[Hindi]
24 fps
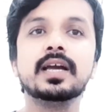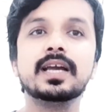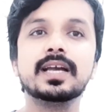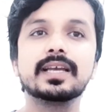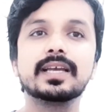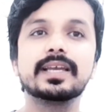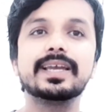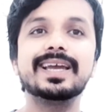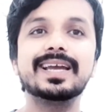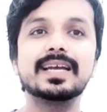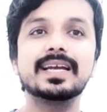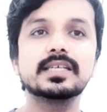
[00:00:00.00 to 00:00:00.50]

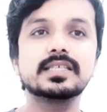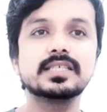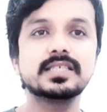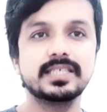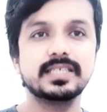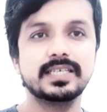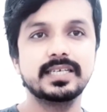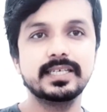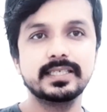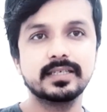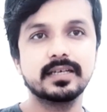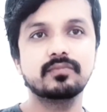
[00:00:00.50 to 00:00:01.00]
कि
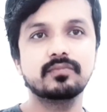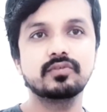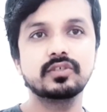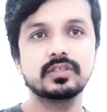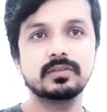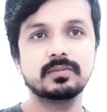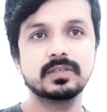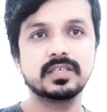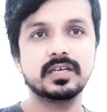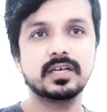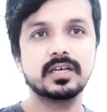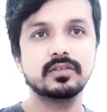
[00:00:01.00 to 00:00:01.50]
एक्सचेंज का मुझे
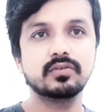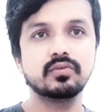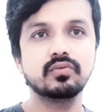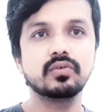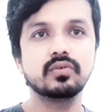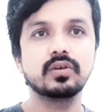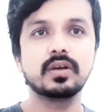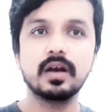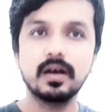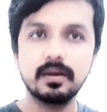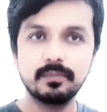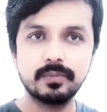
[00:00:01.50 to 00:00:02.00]
बता दो
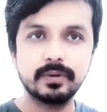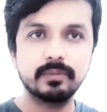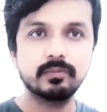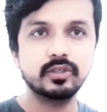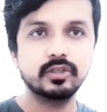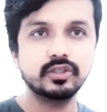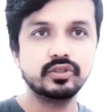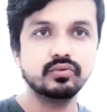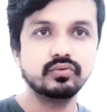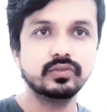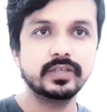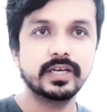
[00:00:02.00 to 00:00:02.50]
कहाँ पर
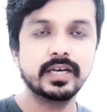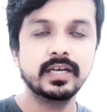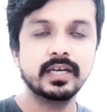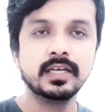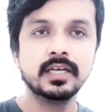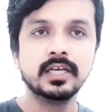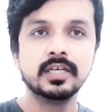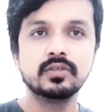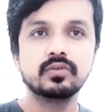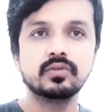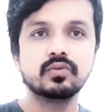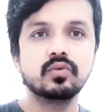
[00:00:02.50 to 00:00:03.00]
मौजूद है
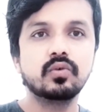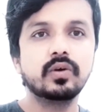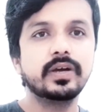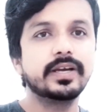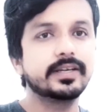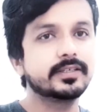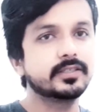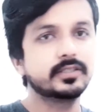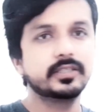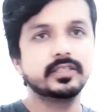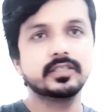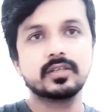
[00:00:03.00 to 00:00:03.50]
तो
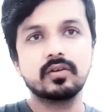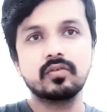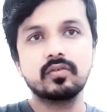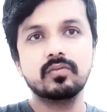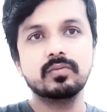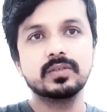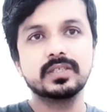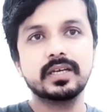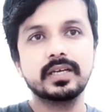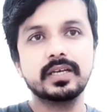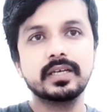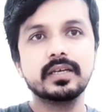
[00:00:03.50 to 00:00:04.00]
एक्सचेंज का वो
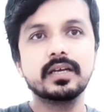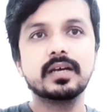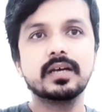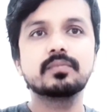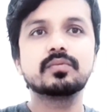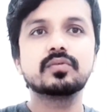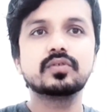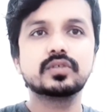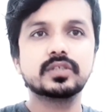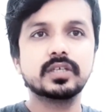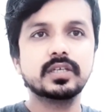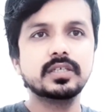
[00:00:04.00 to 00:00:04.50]
बताएंगे
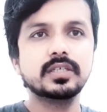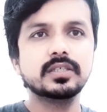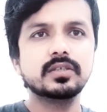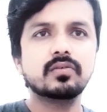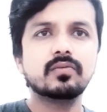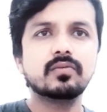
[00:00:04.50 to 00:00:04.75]
आपको चले जाओ